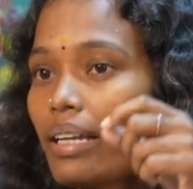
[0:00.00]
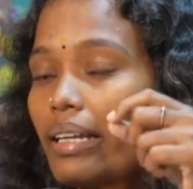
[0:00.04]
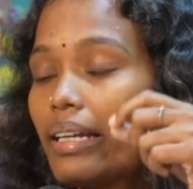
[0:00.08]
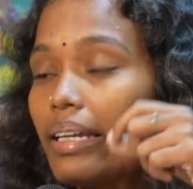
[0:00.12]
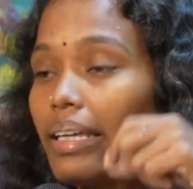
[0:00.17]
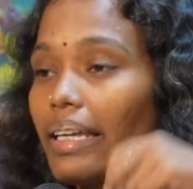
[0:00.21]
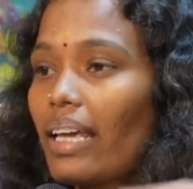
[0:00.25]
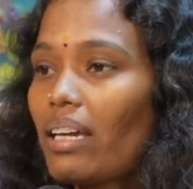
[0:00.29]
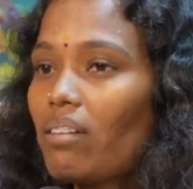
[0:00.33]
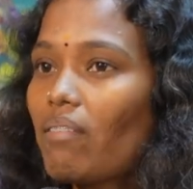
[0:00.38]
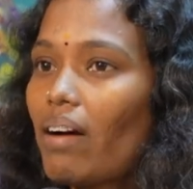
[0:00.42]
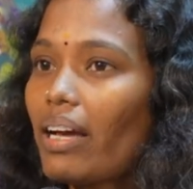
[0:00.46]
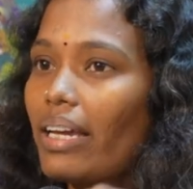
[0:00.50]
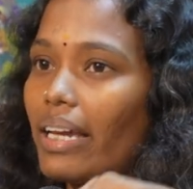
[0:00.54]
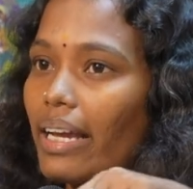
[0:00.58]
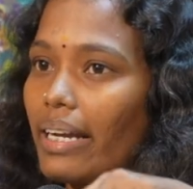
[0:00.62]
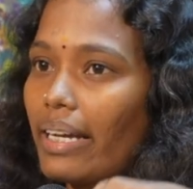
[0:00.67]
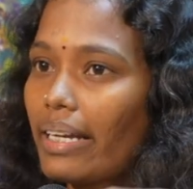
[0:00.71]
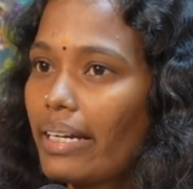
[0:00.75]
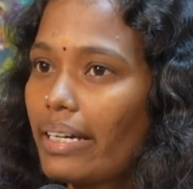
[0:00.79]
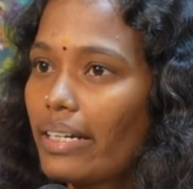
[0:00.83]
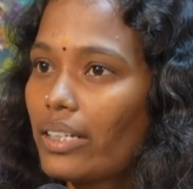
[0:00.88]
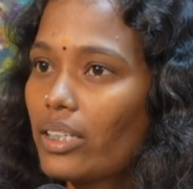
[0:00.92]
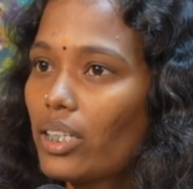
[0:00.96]
நிறைவாக
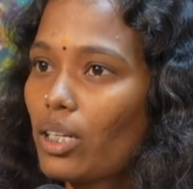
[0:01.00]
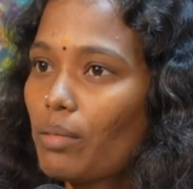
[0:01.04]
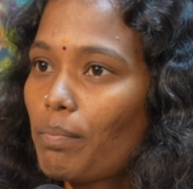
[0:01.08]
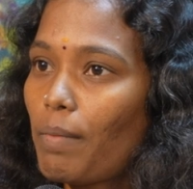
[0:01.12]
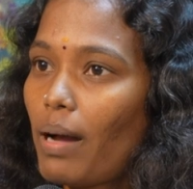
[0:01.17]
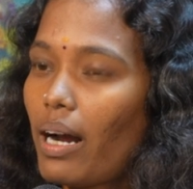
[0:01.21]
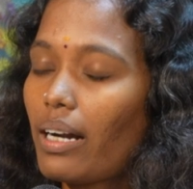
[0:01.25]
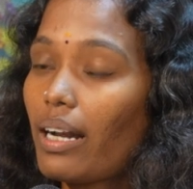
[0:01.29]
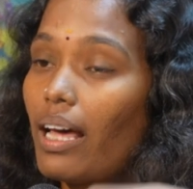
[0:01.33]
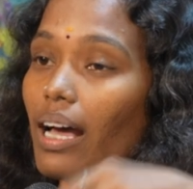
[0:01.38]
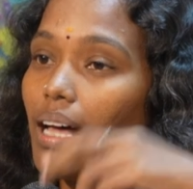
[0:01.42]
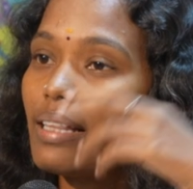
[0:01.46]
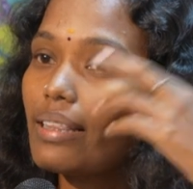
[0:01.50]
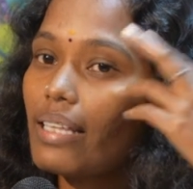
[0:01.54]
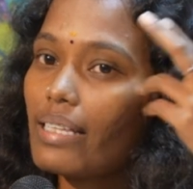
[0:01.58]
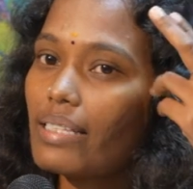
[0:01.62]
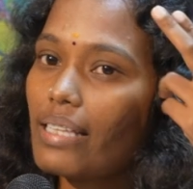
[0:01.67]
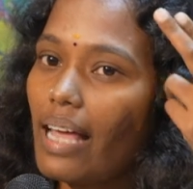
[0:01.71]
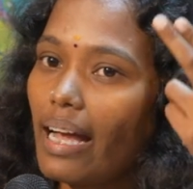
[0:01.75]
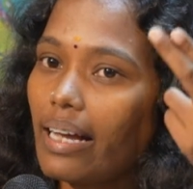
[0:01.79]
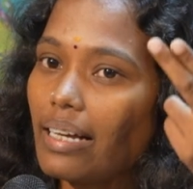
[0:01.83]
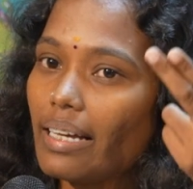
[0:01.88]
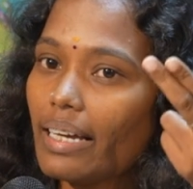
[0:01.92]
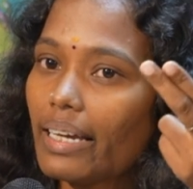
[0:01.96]
என்ன எழுதியிருப்பாங்கன்னா அந்த
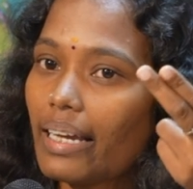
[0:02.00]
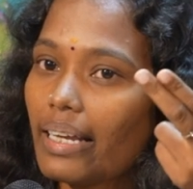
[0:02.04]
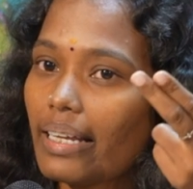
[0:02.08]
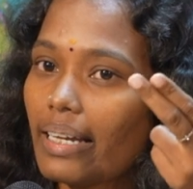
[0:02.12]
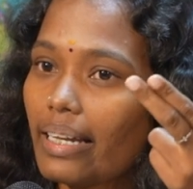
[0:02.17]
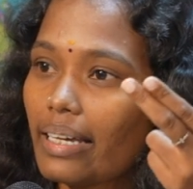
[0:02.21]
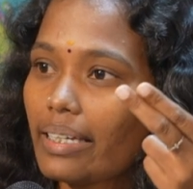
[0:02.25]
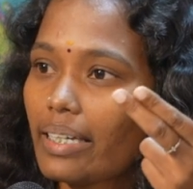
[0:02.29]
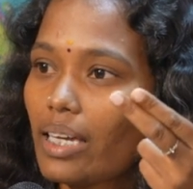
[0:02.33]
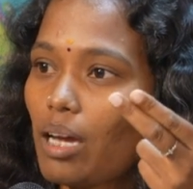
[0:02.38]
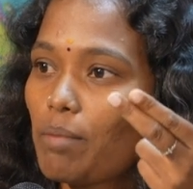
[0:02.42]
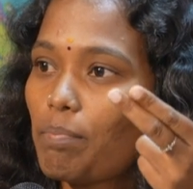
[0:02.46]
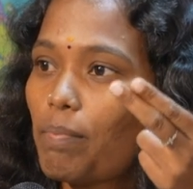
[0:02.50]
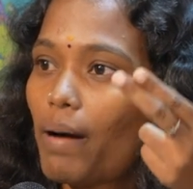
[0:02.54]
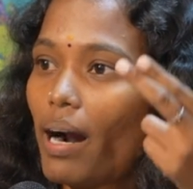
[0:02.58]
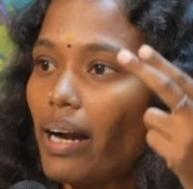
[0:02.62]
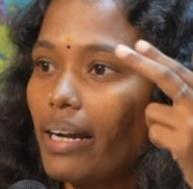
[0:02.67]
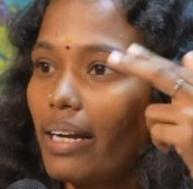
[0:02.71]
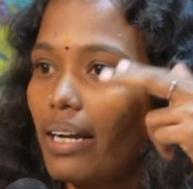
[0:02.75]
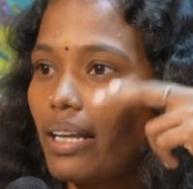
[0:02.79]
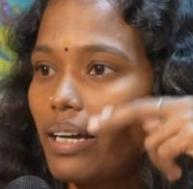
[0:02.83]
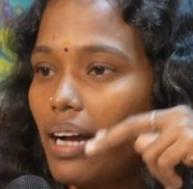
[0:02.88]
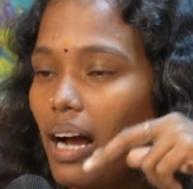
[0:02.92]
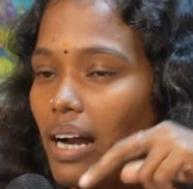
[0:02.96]
சங்க இலக்கிய
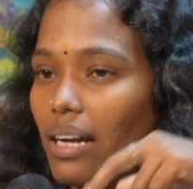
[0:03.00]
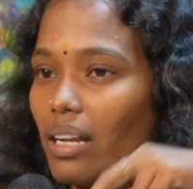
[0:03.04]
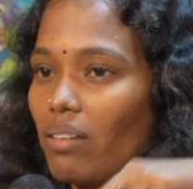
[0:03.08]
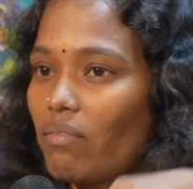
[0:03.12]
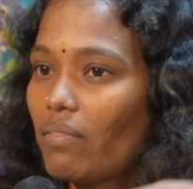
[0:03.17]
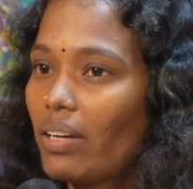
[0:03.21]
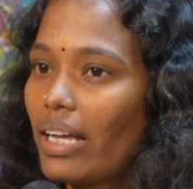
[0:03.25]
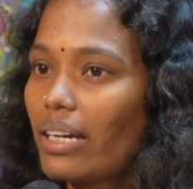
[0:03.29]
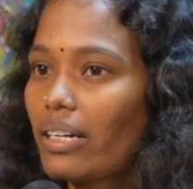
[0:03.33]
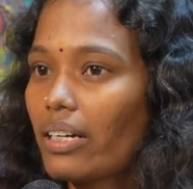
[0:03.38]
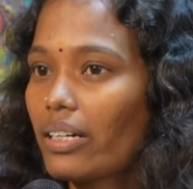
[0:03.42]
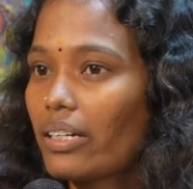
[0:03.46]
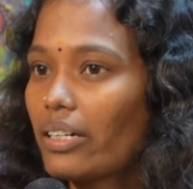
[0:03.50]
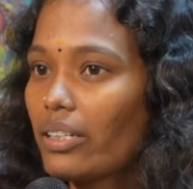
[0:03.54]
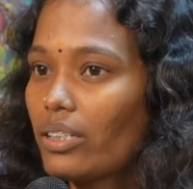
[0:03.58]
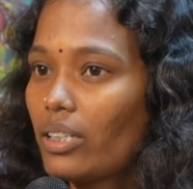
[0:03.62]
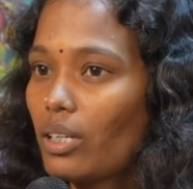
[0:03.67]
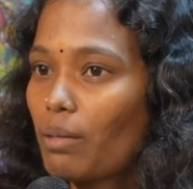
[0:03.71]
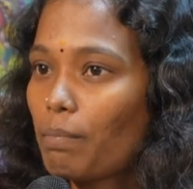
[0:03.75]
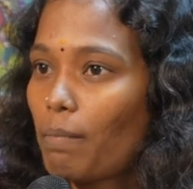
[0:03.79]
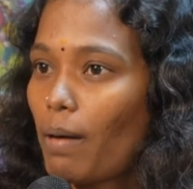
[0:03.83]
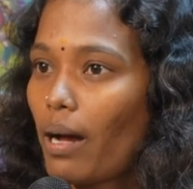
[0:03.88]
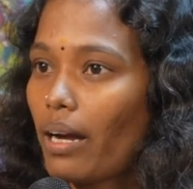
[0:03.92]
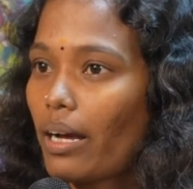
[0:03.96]
பாடலுக்கான விளக்கம்
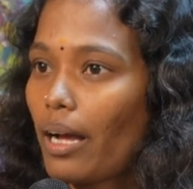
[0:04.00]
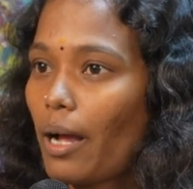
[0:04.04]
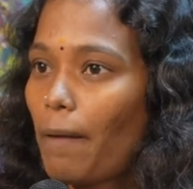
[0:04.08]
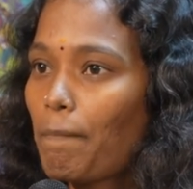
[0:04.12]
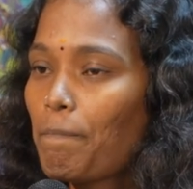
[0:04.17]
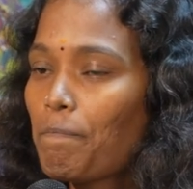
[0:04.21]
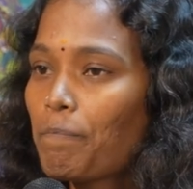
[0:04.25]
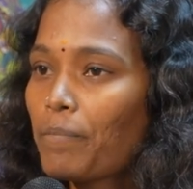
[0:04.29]
எழுதியிருப்பாங்க